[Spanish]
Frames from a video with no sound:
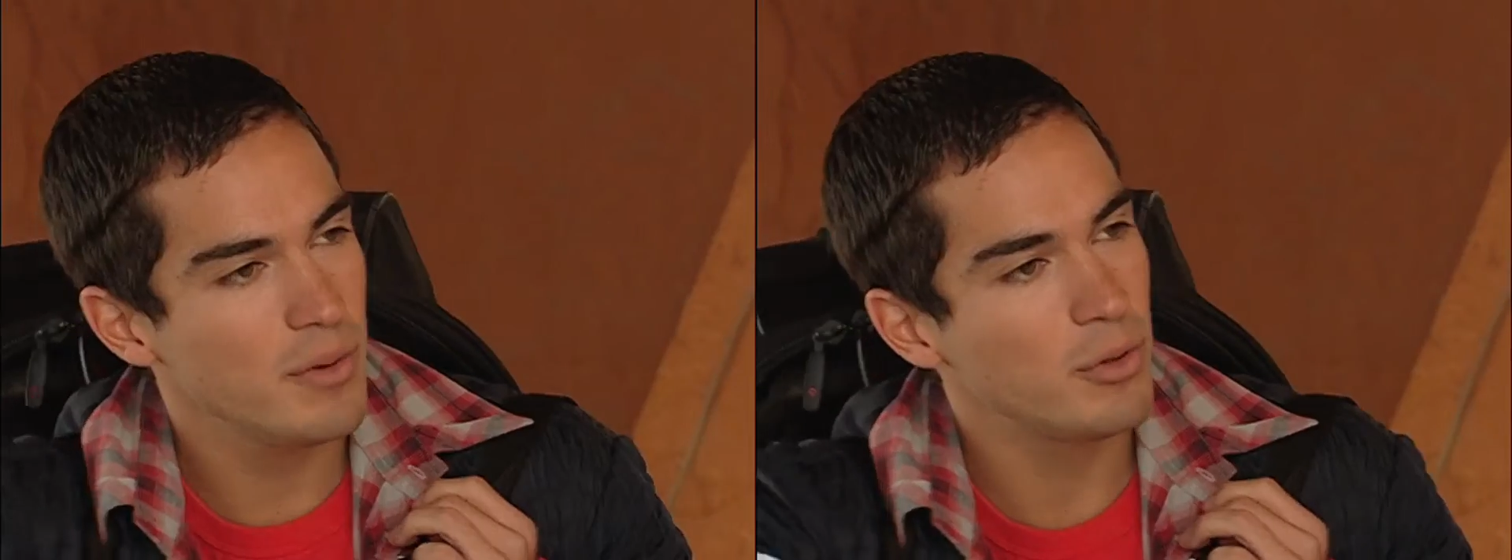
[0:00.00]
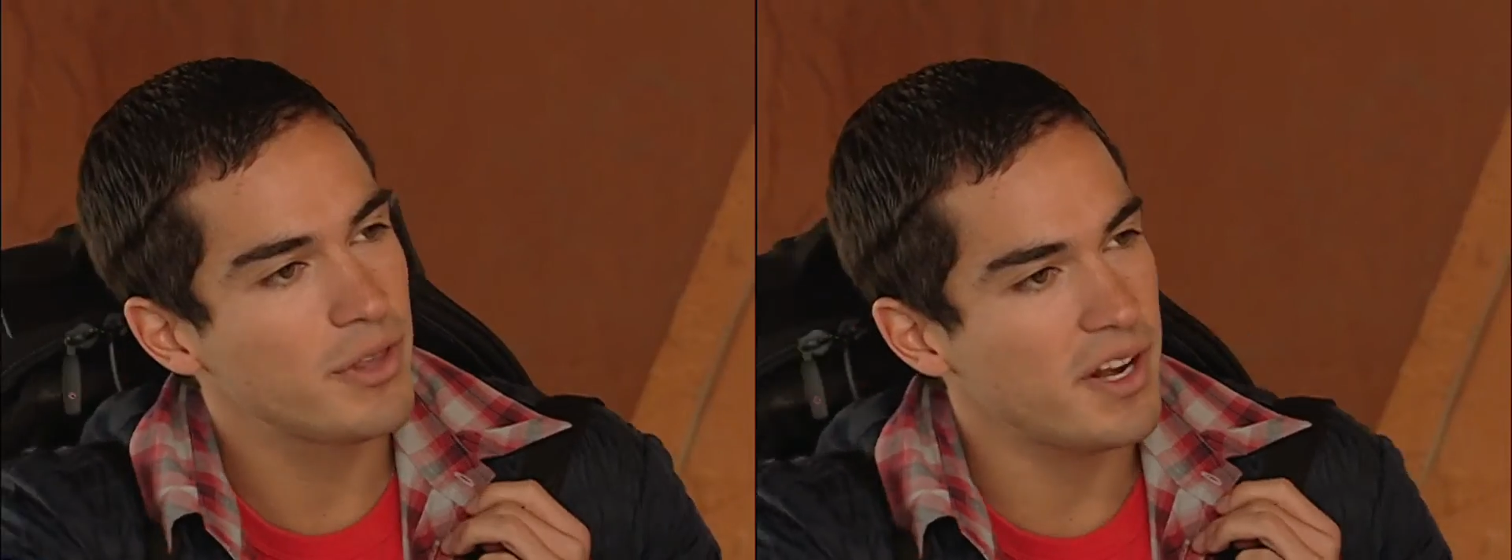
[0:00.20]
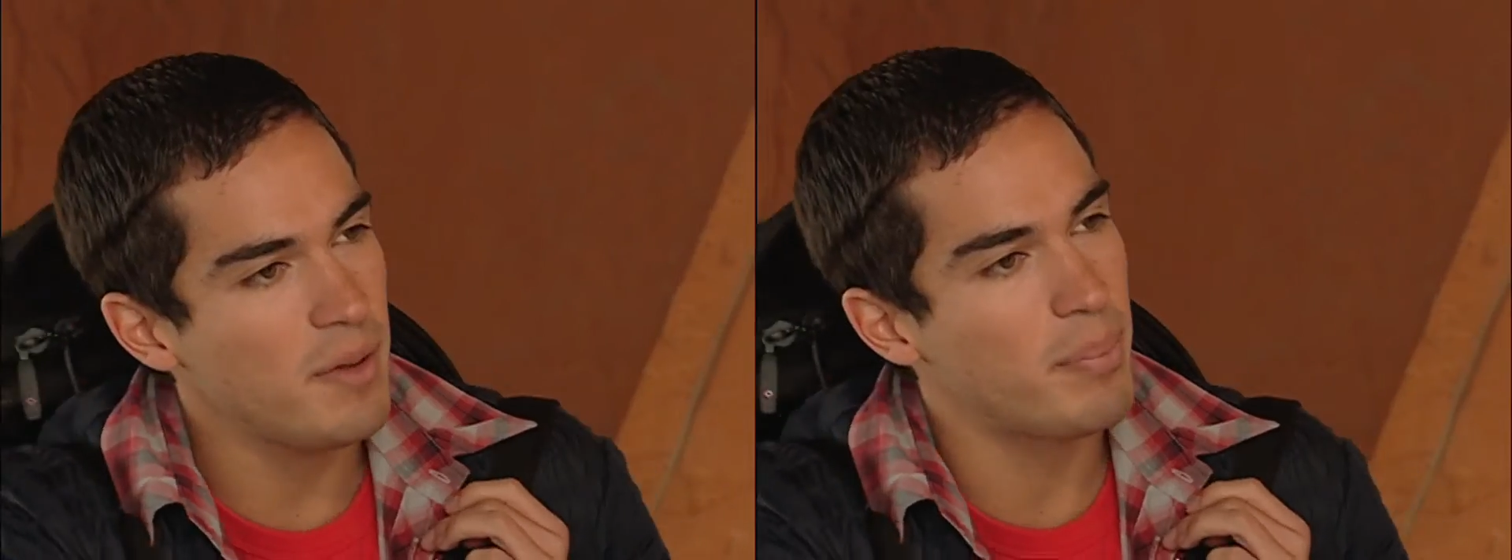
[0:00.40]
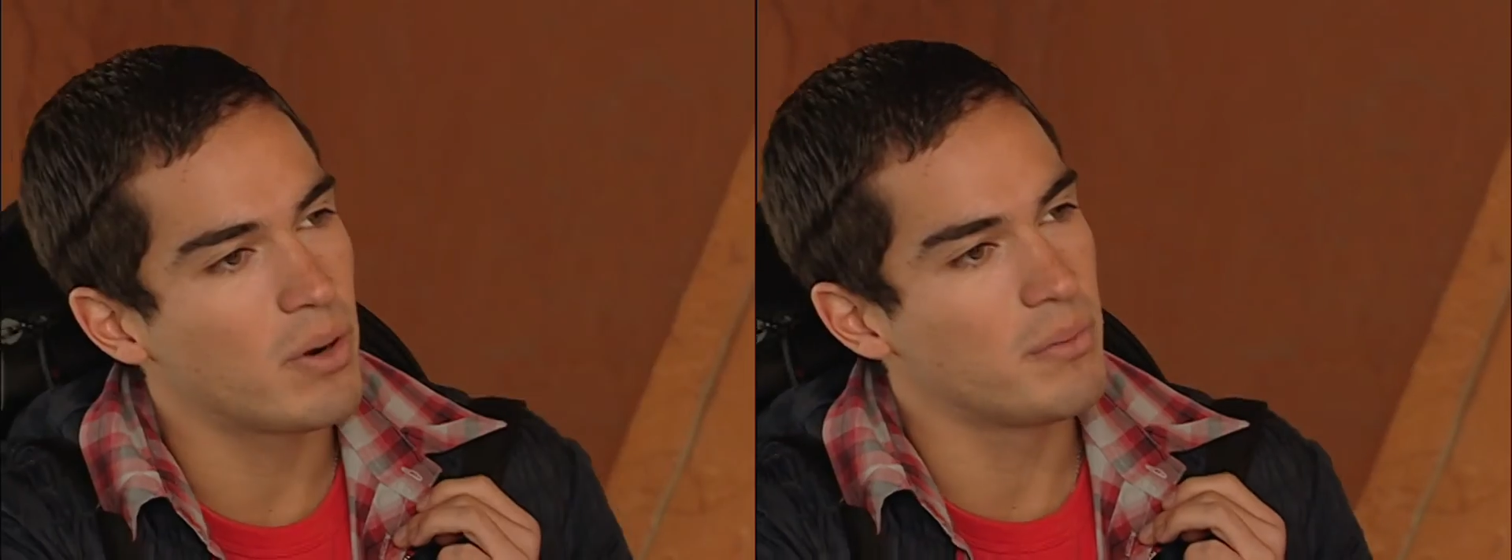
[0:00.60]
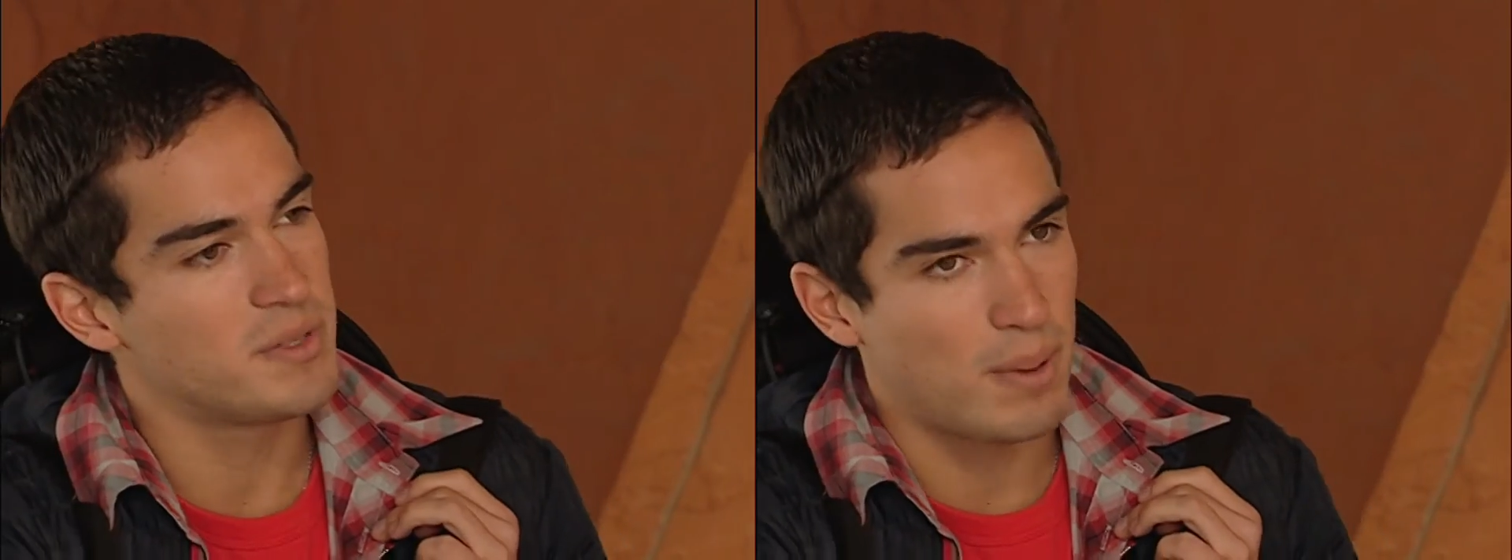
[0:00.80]
de Monterrey,
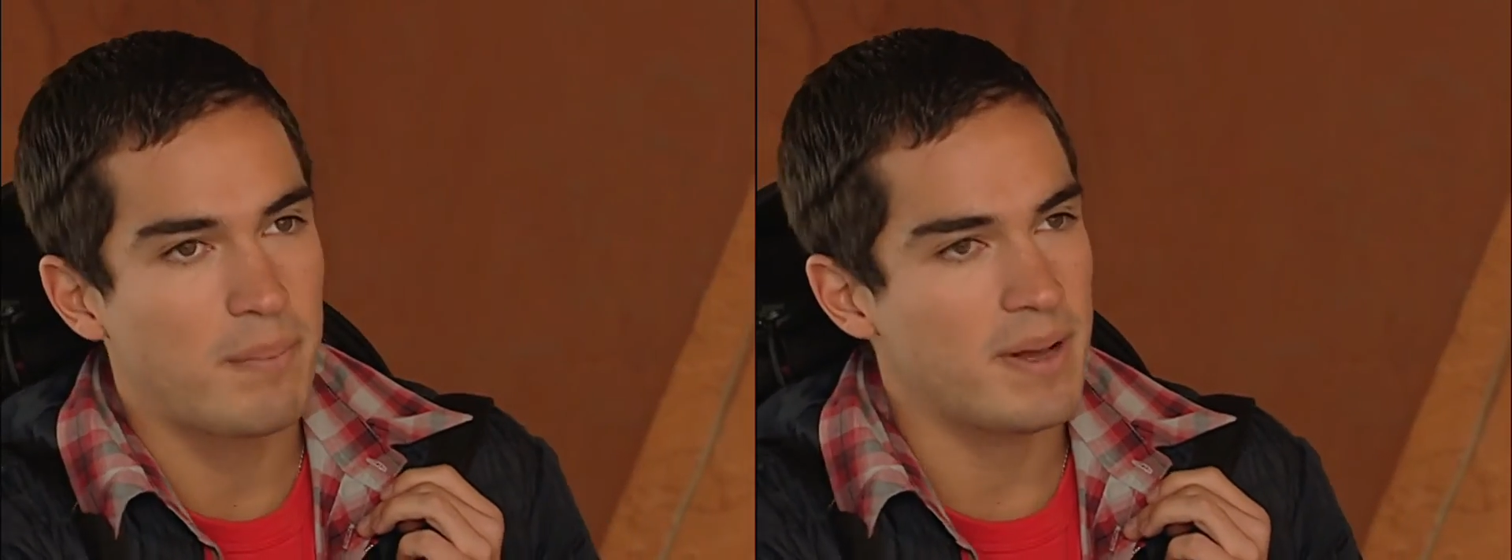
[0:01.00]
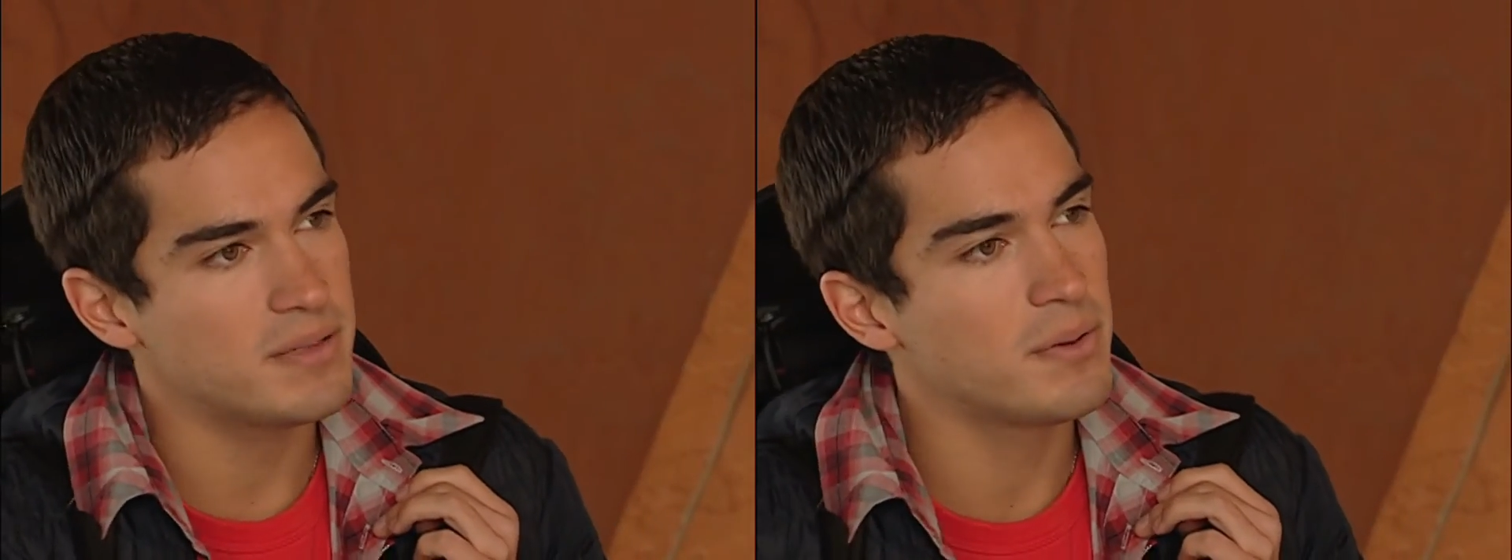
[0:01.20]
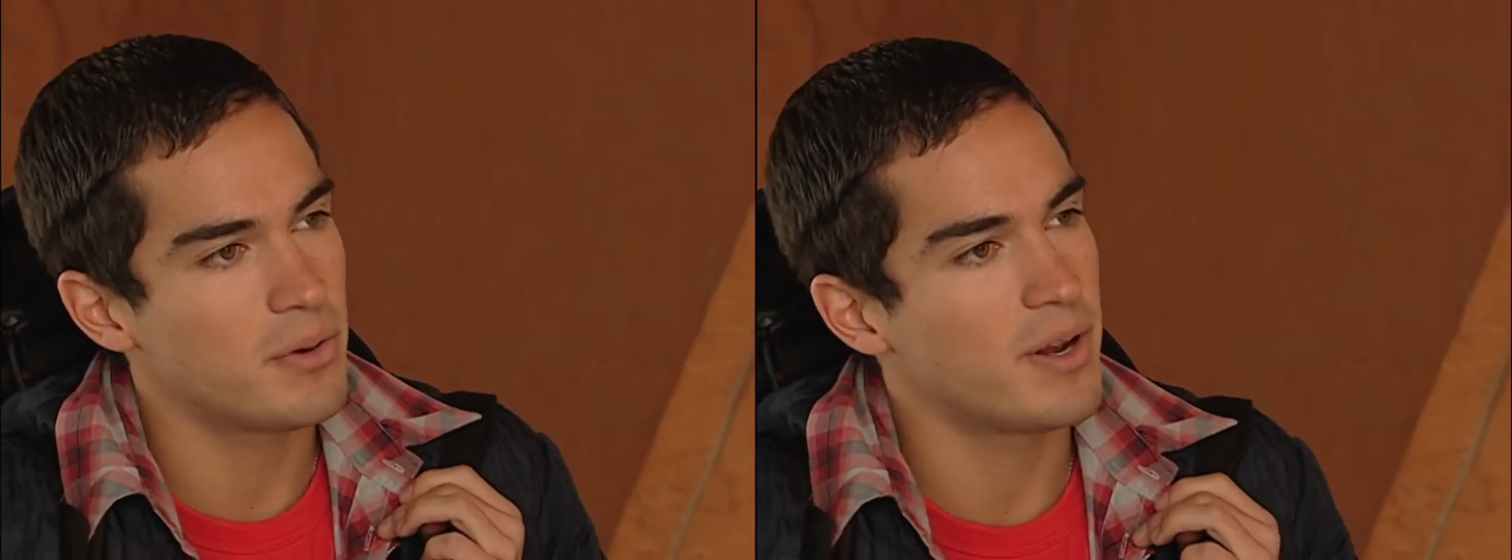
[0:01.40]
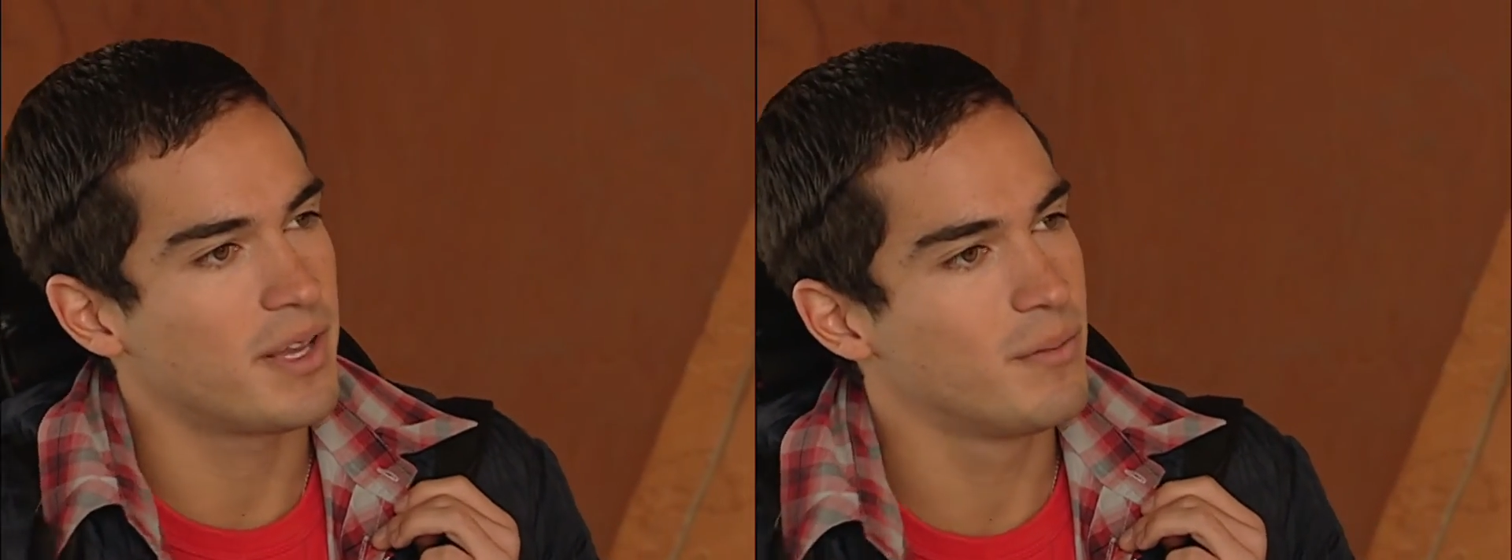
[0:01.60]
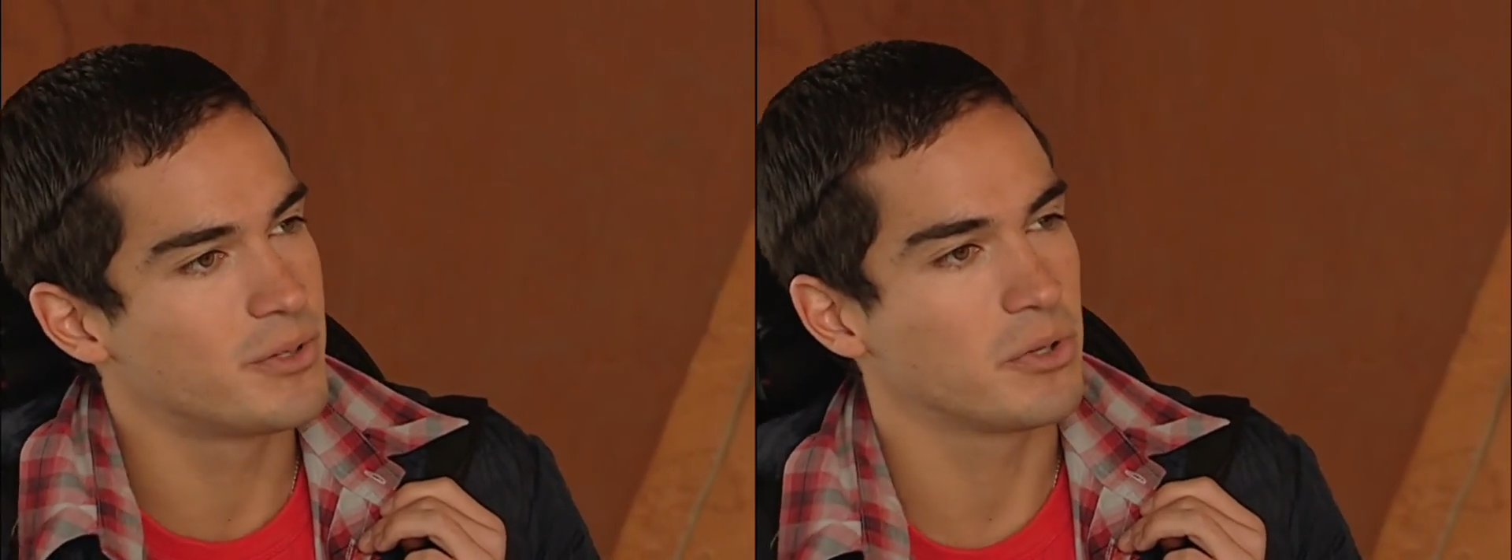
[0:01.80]
pero mis papás vivieron
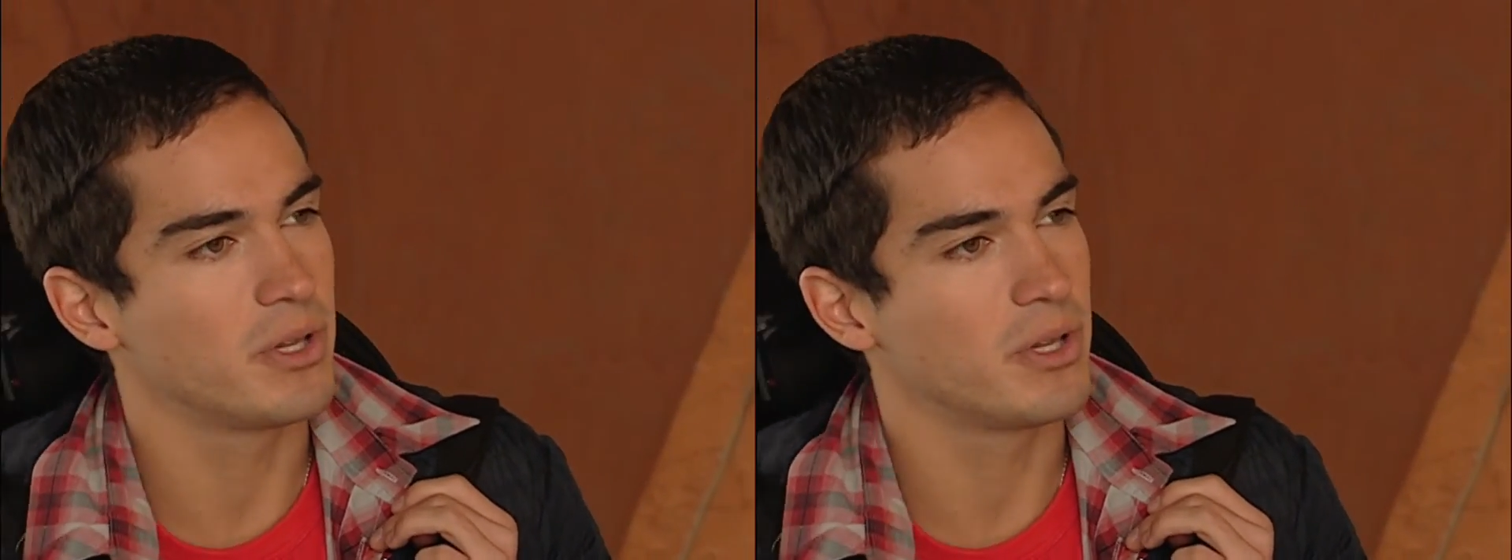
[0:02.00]
aquí mucho